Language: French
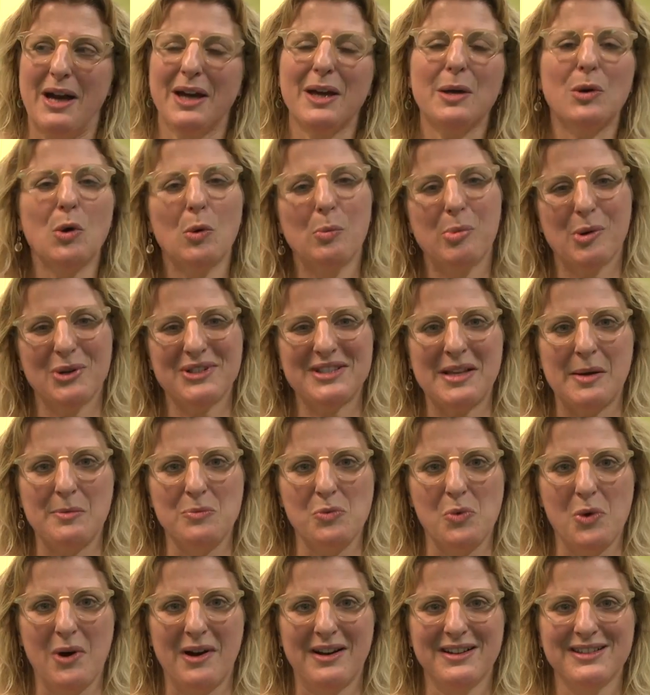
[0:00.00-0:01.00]
récompense à
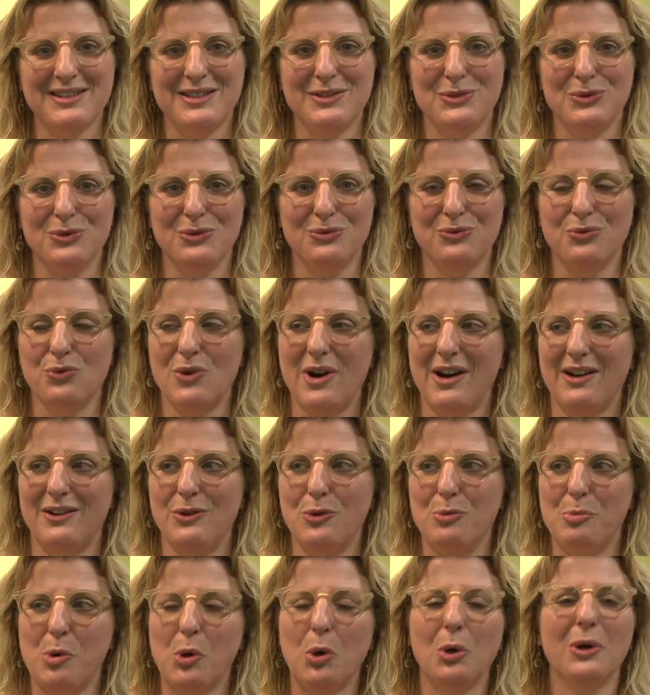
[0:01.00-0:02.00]
moi, c'est de voir
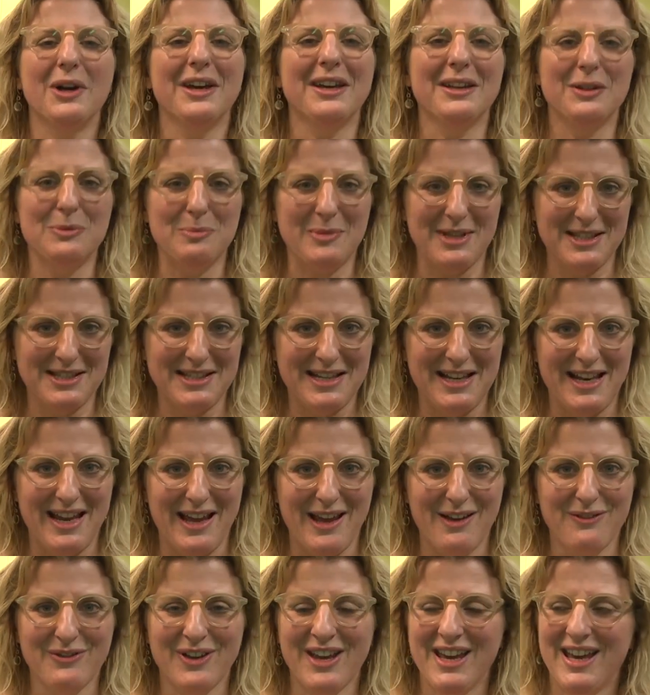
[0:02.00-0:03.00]
le progrès de mes
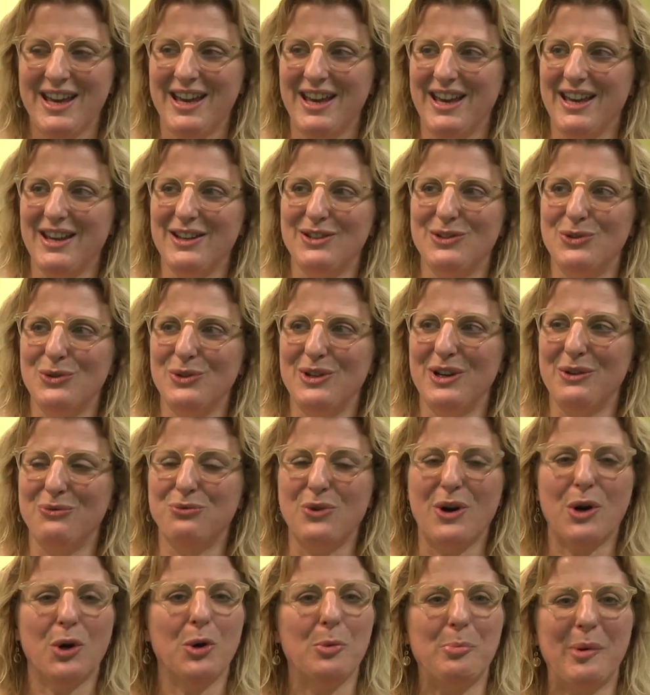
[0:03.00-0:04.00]
élèves et de les
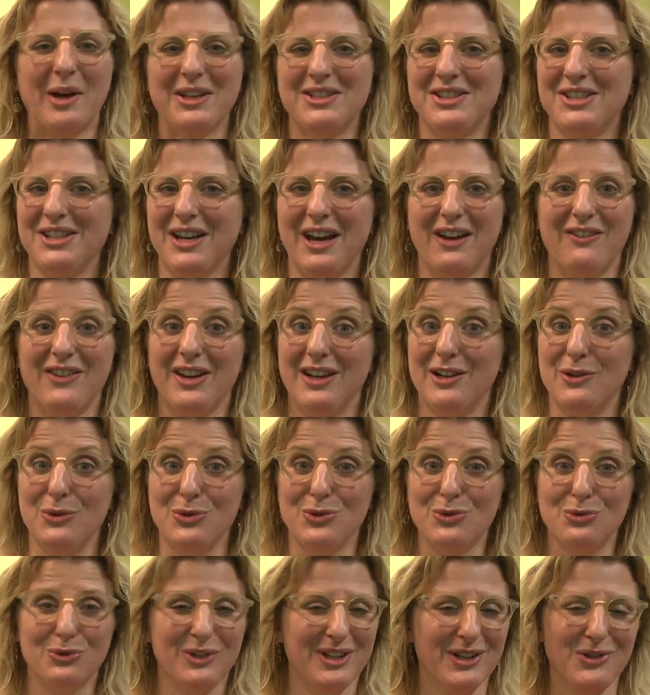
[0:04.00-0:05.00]
voir repartir avec le
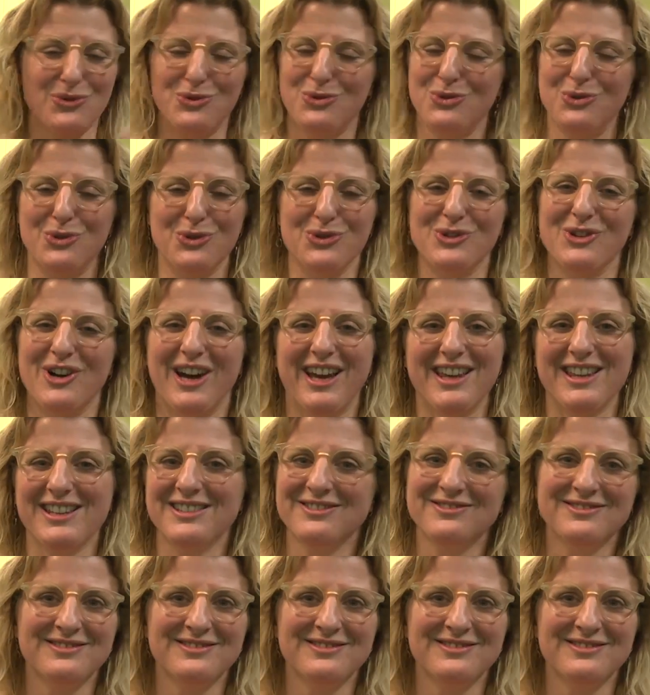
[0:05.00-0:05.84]
sourire jusqu'aux oreilles.